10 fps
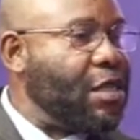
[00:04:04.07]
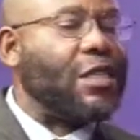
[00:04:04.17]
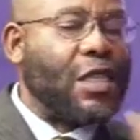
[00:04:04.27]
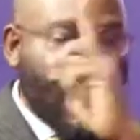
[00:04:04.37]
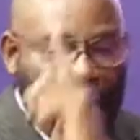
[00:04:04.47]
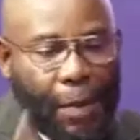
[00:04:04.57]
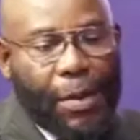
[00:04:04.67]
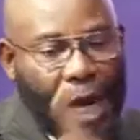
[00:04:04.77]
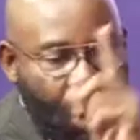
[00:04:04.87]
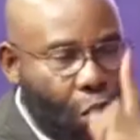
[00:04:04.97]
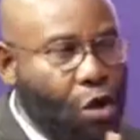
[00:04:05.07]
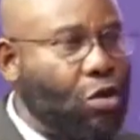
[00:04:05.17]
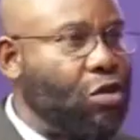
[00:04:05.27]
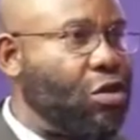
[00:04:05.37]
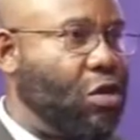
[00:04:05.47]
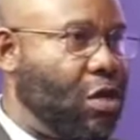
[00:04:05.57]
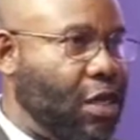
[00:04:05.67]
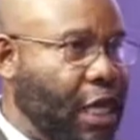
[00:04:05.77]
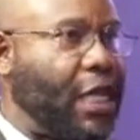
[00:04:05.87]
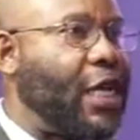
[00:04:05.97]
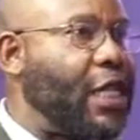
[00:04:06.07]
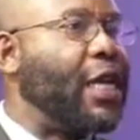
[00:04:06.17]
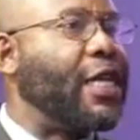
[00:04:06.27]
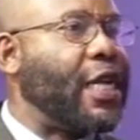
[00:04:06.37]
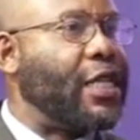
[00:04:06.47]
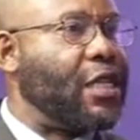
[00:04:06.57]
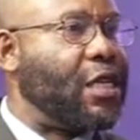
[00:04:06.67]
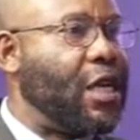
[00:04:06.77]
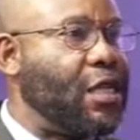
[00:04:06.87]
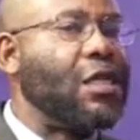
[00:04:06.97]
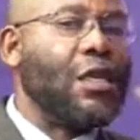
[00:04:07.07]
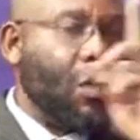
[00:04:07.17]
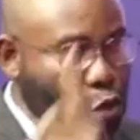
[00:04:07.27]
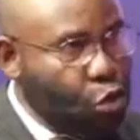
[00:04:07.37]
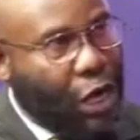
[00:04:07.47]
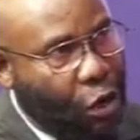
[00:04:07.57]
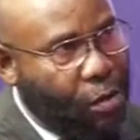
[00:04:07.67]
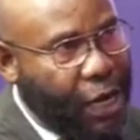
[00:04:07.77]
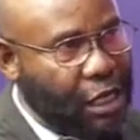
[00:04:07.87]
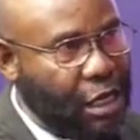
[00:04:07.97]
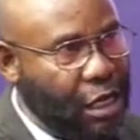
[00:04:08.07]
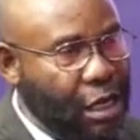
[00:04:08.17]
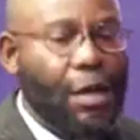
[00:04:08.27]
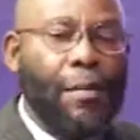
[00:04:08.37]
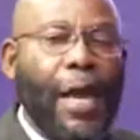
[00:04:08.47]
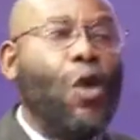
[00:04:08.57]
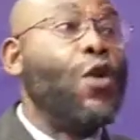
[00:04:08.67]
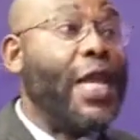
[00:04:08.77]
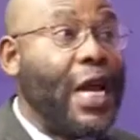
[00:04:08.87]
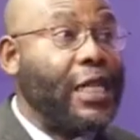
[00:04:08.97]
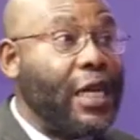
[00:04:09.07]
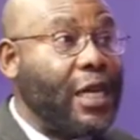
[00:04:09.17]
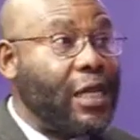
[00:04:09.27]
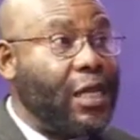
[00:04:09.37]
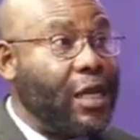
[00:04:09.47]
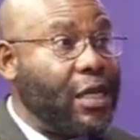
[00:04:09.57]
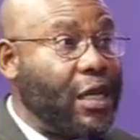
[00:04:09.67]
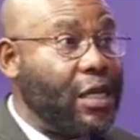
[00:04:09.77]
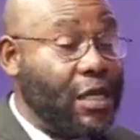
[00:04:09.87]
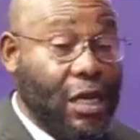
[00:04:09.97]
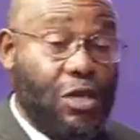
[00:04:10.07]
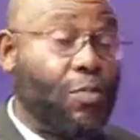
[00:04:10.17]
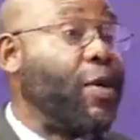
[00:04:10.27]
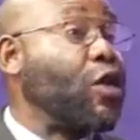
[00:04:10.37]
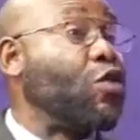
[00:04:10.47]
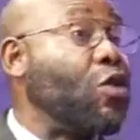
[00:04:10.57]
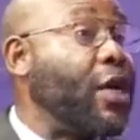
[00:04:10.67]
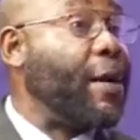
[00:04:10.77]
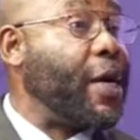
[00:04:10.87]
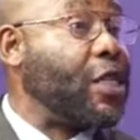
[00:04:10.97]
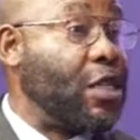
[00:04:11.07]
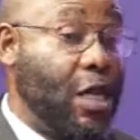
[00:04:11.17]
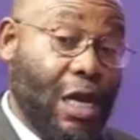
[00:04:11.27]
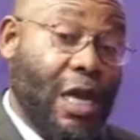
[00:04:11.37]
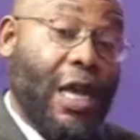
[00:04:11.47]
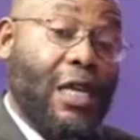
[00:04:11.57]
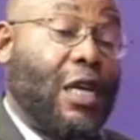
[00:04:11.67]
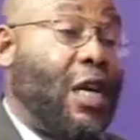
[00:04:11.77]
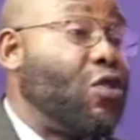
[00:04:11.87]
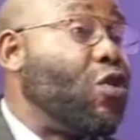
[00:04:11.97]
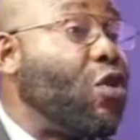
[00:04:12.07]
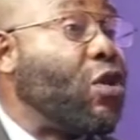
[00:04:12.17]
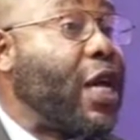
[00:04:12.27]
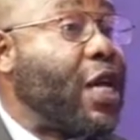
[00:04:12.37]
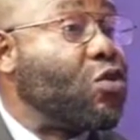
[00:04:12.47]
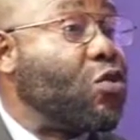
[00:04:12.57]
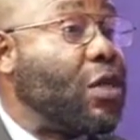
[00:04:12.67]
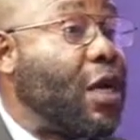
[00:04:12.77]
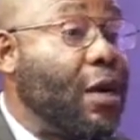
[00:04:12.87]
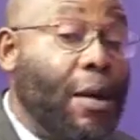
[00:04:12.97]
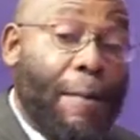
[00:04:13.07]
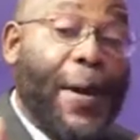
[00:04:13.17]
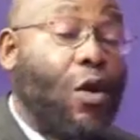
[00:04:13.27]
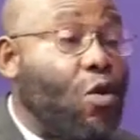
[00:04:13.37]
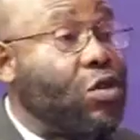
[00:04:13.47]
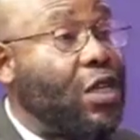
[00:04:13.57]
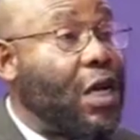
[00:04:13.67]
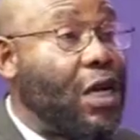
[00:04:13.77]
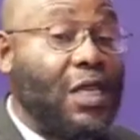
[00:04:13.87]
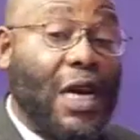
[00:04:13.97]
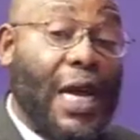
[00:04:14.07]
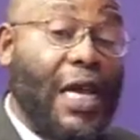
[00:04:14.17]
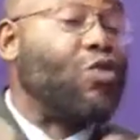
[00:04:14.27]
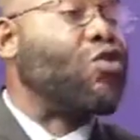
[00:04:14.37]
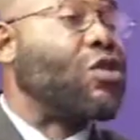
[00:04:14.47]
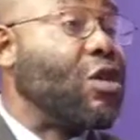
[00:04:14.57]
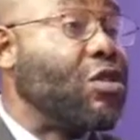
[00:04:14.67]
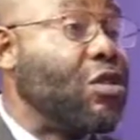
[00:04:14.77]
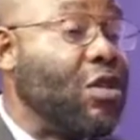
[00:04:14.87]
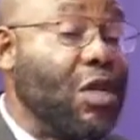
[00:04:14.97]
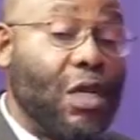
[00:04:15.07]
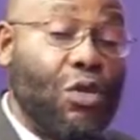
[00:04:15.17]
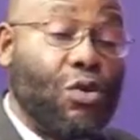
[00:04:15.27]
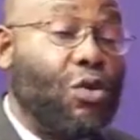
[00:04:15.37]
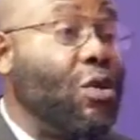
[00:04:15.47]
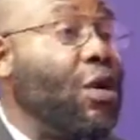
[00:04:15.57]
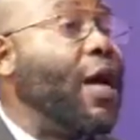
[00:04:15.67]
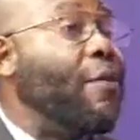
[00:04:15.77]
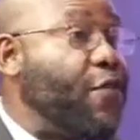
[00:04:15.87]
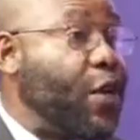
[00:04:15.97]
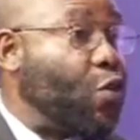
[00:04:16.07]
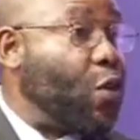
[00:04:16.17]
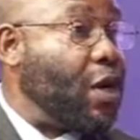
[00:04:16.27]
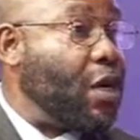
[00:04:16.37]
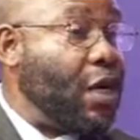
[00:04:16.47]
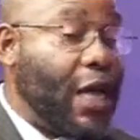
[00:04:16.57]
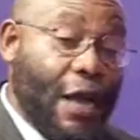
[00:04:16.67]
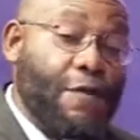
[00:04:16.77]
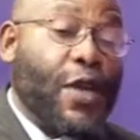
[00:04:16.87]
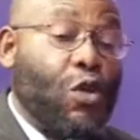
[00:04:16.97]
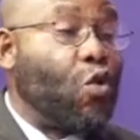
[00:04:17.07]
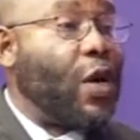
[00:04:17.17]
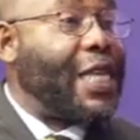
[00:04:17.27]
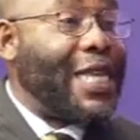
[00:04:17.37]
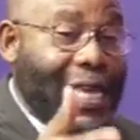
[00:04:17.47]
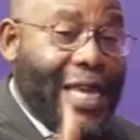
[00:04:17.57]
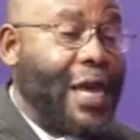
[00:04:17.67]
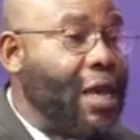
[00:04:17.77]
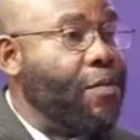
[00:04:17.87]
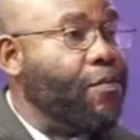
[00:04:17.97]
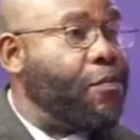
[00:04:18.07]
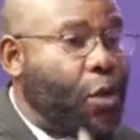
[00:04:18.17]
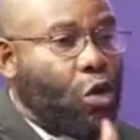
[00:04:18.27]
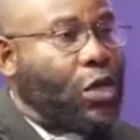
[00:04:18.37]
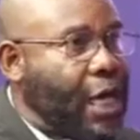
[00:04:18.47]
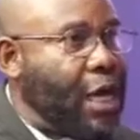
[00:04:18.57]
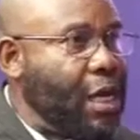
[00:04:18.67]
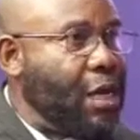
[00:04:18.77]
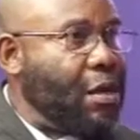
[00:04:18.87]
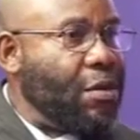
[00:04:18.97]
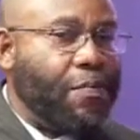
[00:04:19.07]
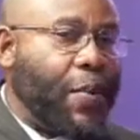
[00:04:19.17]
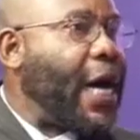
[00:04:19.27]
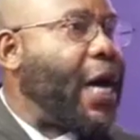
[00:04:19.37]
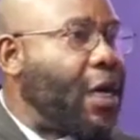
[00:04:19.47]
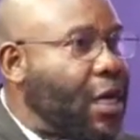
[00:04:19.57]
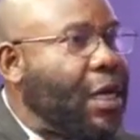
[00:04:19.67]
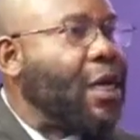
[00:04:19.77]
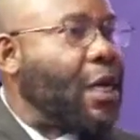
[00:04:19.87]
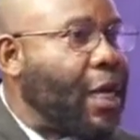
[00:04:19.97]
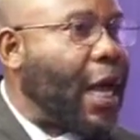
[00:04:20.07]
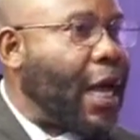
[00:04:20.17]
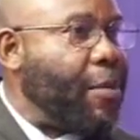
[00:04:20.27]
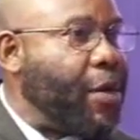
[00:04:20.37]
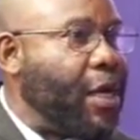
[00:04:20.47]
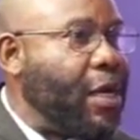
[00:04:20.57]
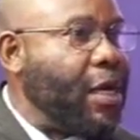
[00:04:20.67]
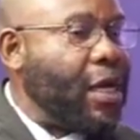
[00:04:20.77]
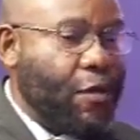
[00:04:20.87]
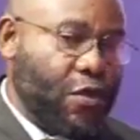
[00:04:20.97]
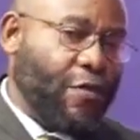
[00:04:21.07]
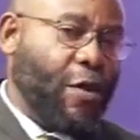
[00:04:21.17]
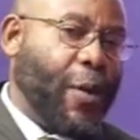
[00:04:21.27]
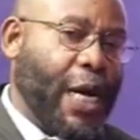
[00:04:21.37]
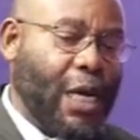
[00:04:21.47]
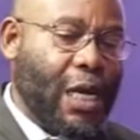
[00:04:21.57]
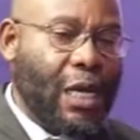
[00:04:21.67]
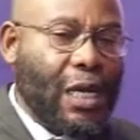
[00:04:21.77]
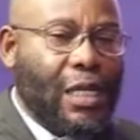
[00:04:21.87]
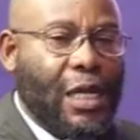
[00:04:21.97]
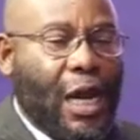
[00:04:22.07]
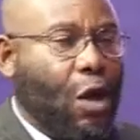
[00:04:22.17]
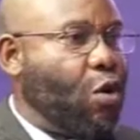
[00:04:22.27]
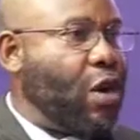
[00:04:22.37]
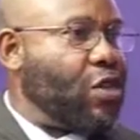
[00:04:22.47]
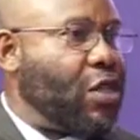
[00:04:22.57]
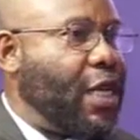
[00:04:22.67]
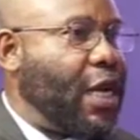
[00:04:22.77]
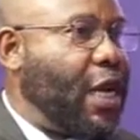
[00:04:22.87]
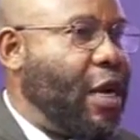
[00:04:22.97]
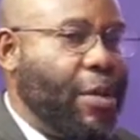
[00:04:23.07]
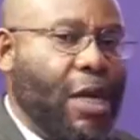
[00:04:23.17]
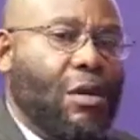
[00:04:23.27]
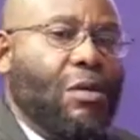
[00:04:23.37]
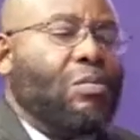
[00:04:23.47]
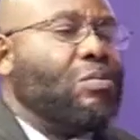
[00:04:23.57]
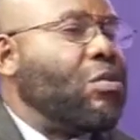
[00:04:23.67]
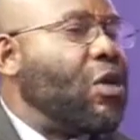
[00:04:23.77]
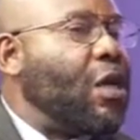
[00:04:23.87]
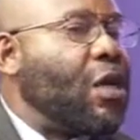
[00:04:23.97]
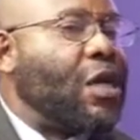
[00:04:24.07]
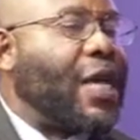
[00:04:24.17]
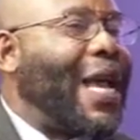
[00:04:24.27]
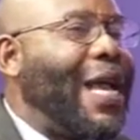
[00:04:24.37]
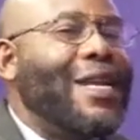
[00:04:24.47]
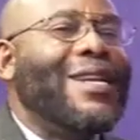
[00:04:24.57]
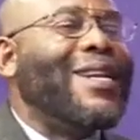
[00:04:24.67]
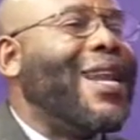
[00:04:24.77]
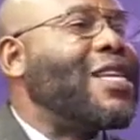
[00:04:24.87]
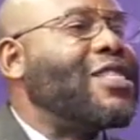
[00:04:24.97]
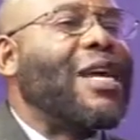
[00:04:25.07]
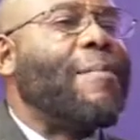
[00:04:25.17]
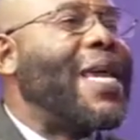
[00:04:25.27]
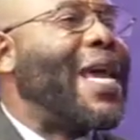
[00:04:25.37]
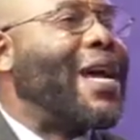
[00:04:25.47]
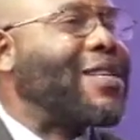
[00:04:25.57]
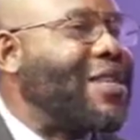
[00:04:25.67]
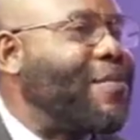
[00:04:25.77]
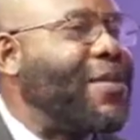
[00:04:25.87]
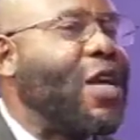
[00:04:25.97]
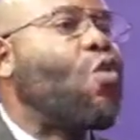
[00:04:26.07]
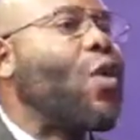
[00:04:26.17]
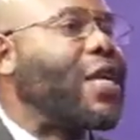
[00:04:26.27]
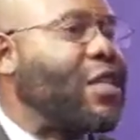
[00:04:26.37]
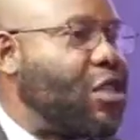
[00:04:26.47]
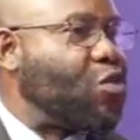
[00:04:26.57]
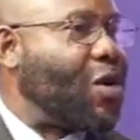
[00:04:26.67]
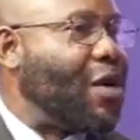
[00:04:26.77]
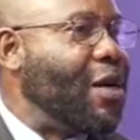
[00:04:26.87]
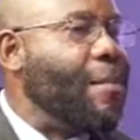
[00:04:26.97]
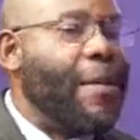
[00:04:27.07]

si Kabila ose décréter l'état de siège, nous allons marcher. Hmm. Mais lui, il a décrété l'état de siège, personne n'en a marché, et ça n'a donné aucun résultat. Par conséquent, c'est la résurgence de M23. M23 qui est porté par Kagame. Et vous avez parlé de l'arrogance de Kagame. Kigali n'a jamais accepté quoi que ce soit. Hmm.